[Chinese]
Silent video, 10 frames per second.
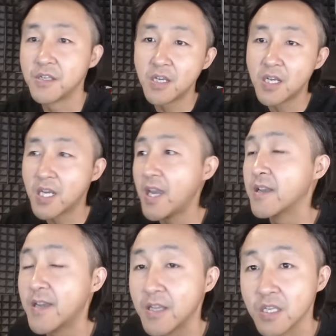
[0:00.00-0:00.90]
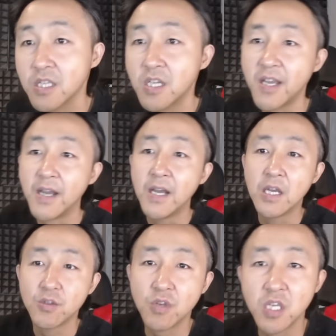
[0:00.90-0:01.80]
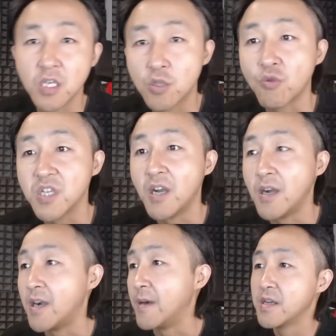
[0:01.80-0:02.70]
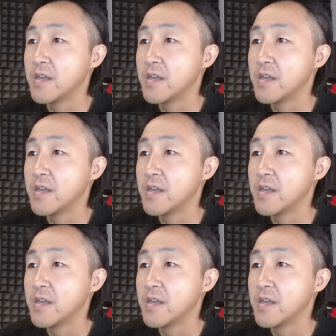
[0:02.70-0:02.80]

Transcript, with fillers: 先看一看以色列最近的动向啊，